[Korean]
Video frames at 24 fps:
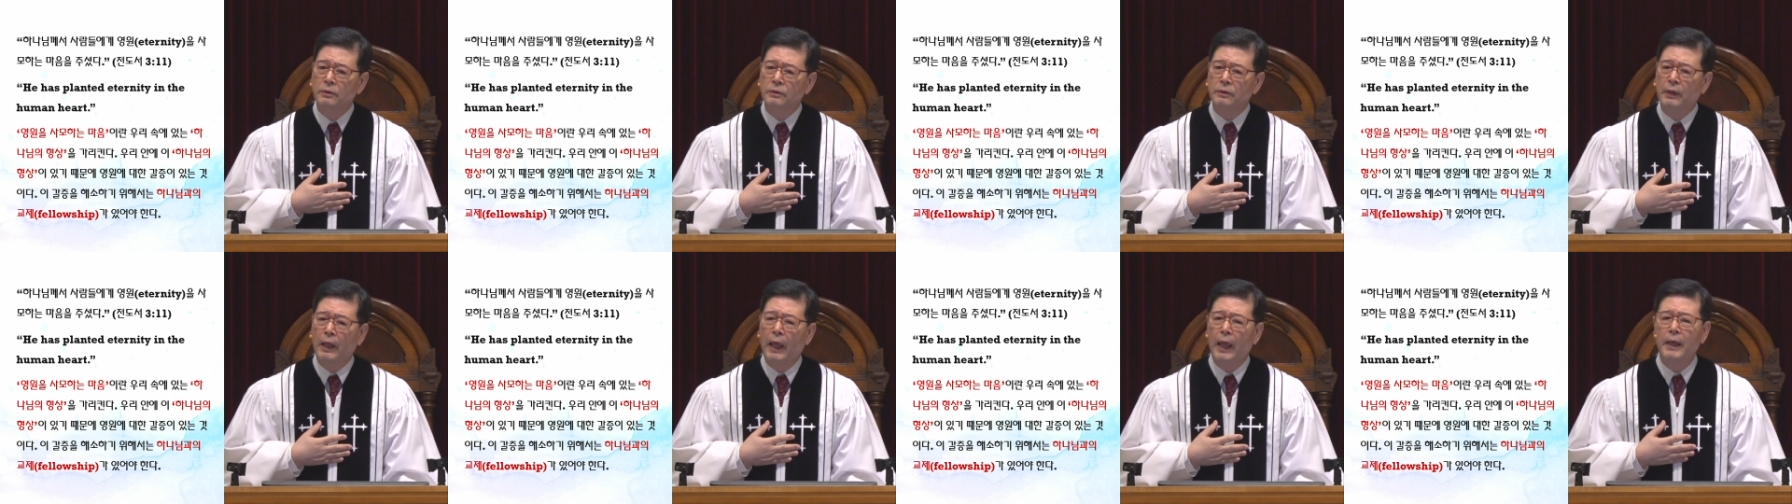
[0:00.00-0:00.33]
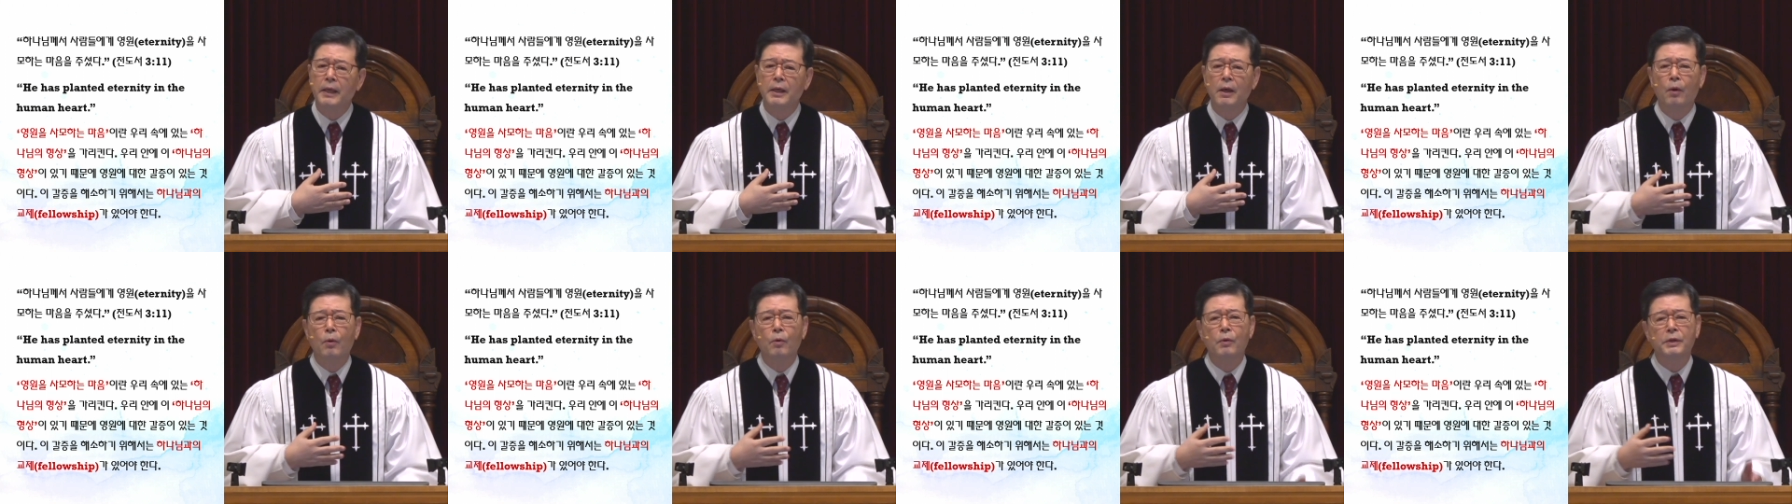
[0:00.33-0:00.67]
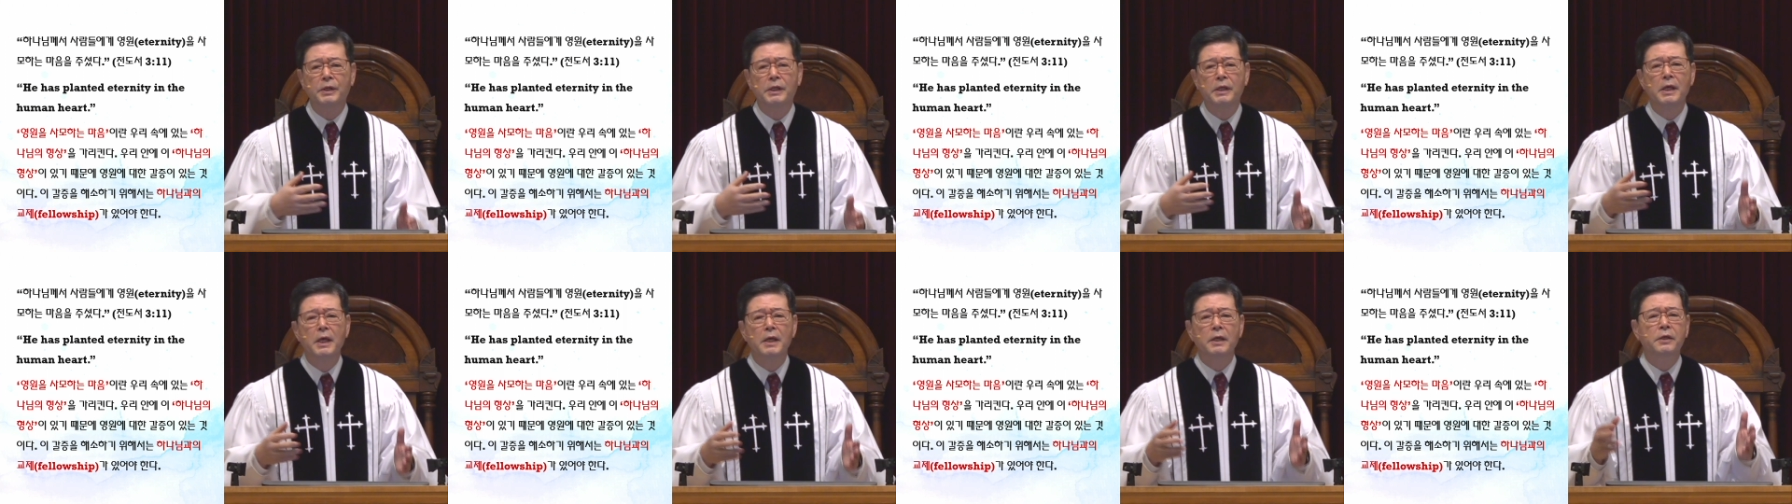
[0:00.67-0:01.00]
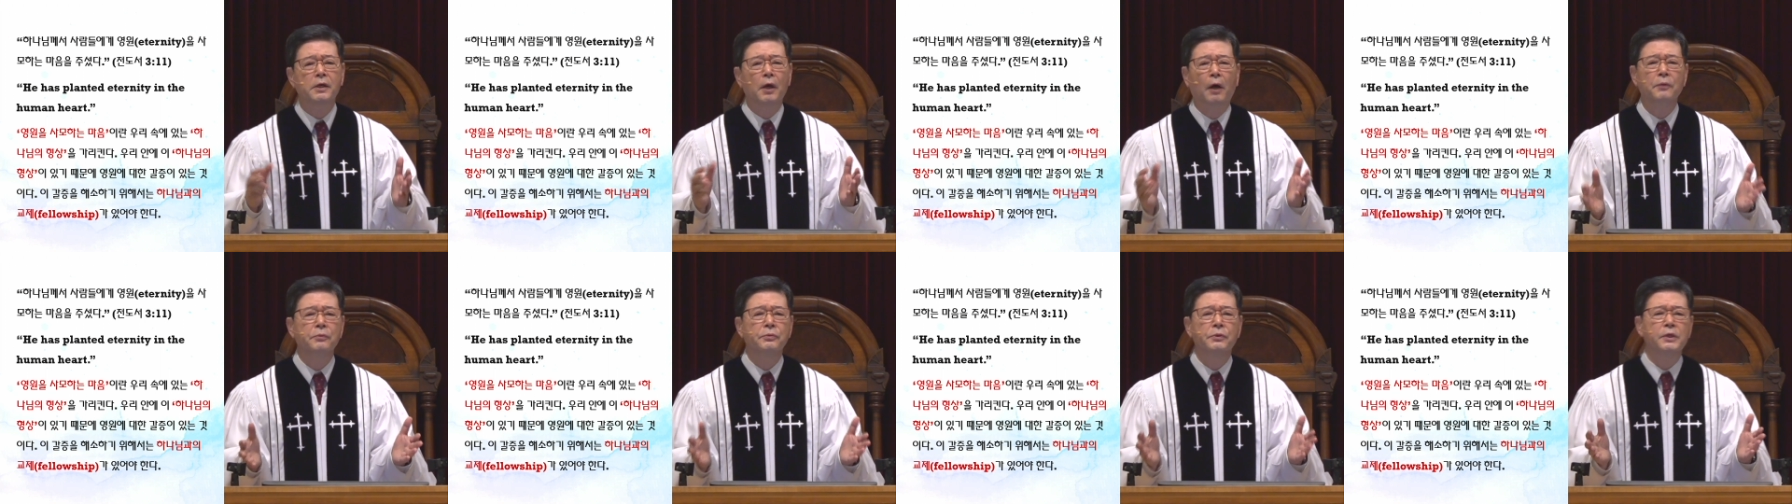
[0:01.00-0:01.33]
내 영혼이
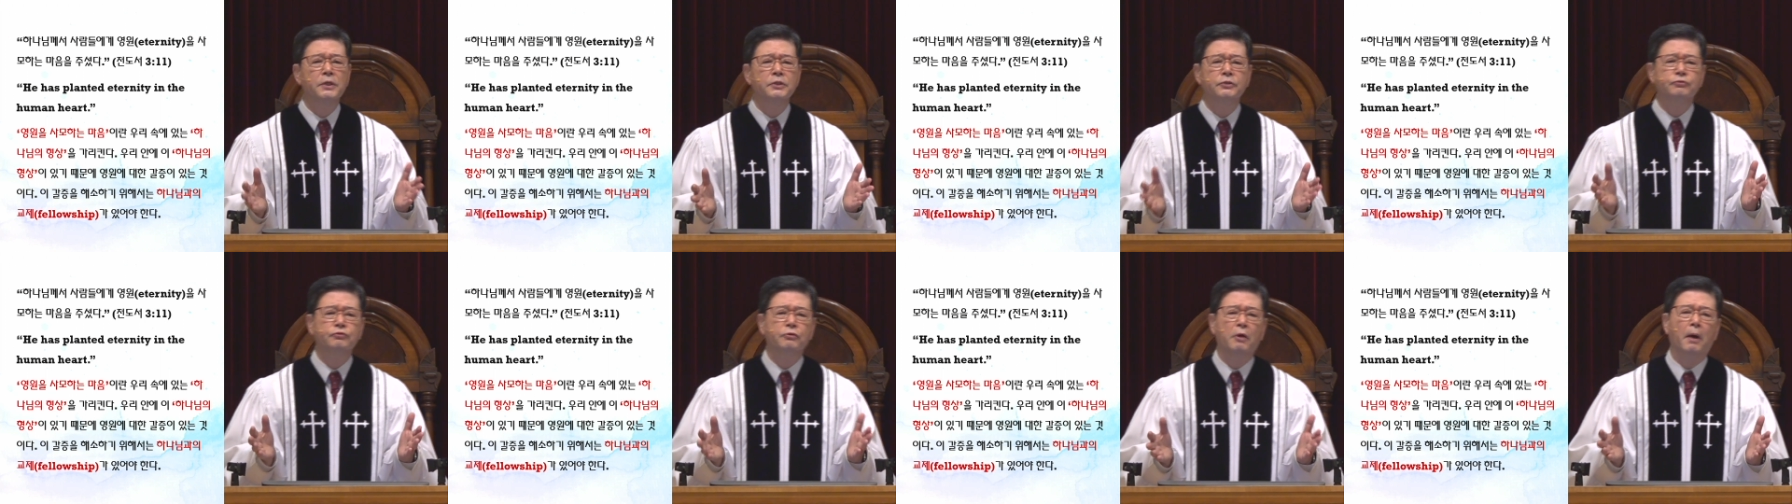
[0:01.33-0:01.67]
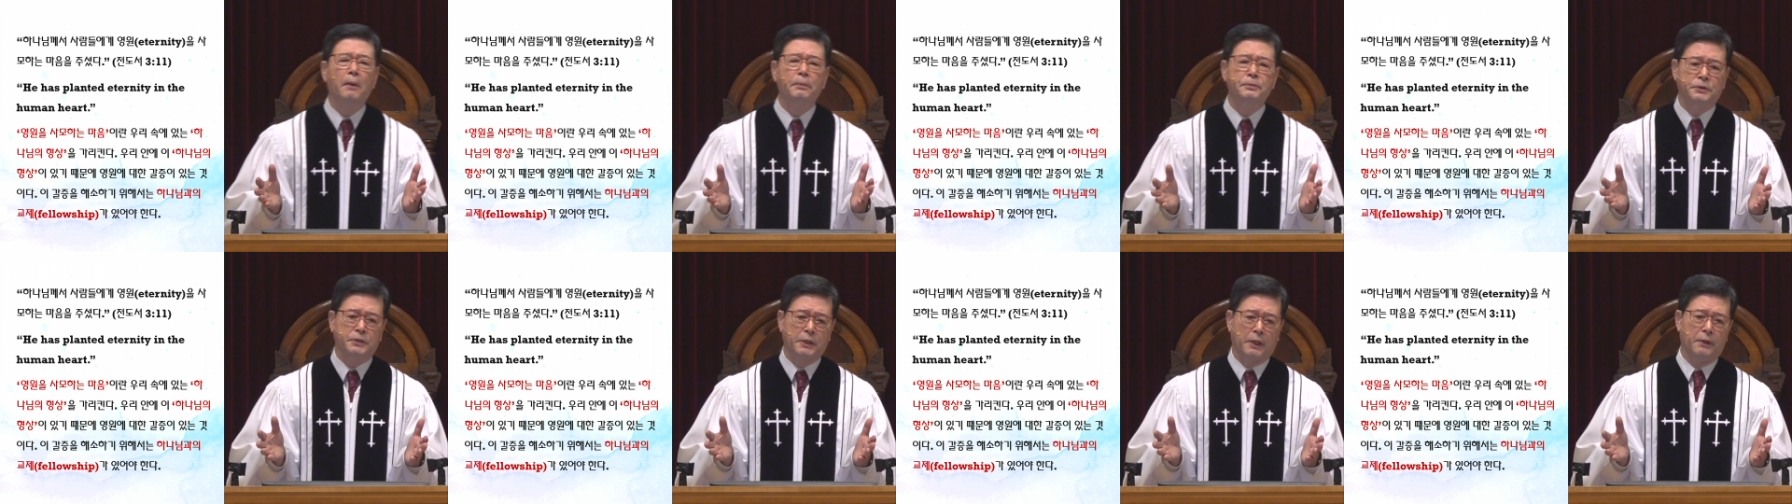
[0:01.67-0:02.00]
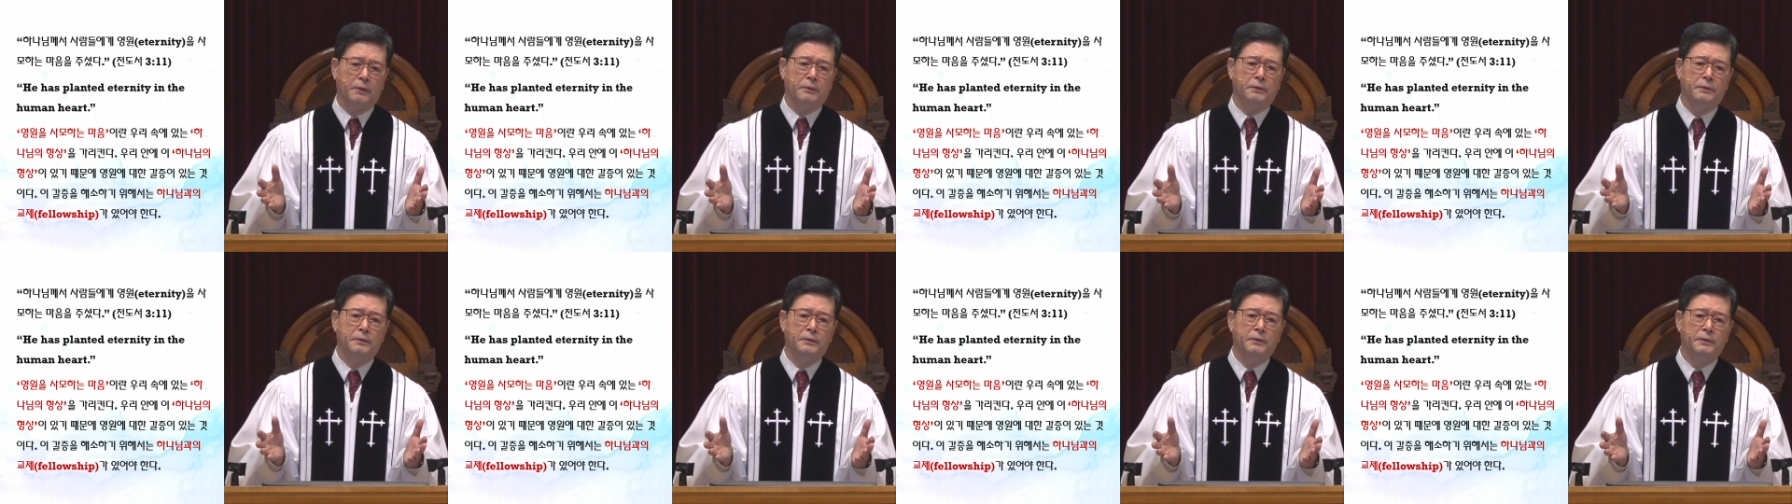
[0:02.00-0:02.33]
견딜 수가 없어요.